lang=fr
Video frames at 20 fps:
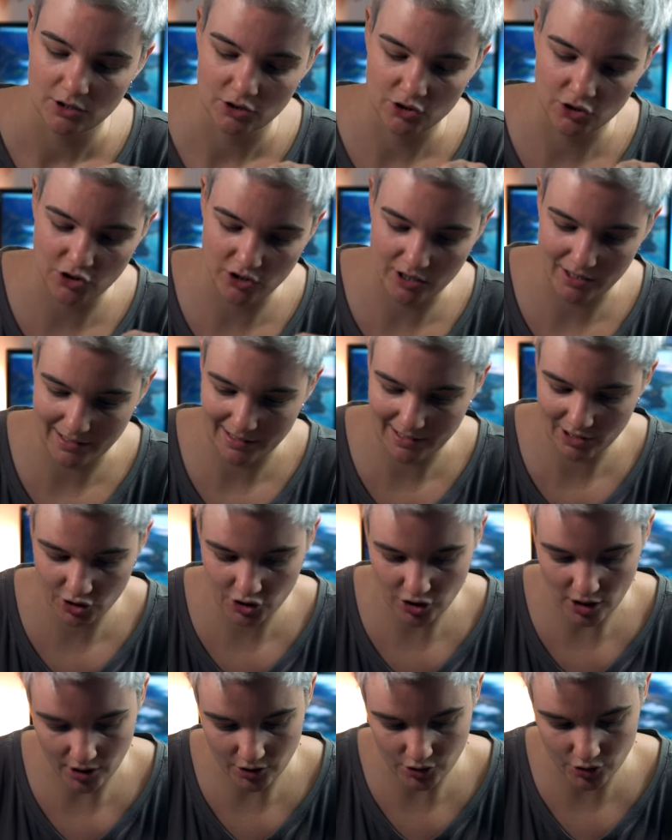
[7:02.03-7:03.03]
J'ai les
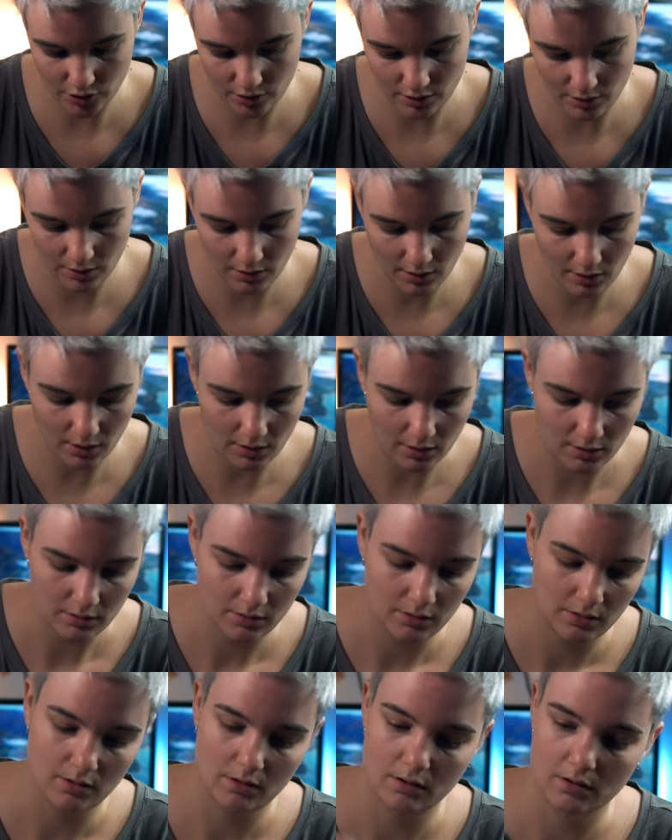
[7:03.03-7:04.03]
chargeurs,
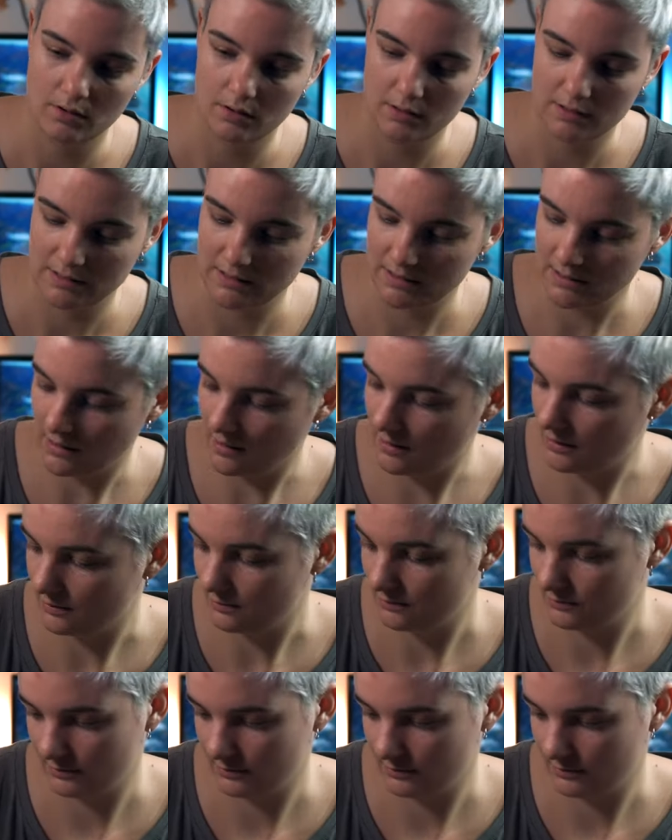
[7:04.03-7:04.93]
ça,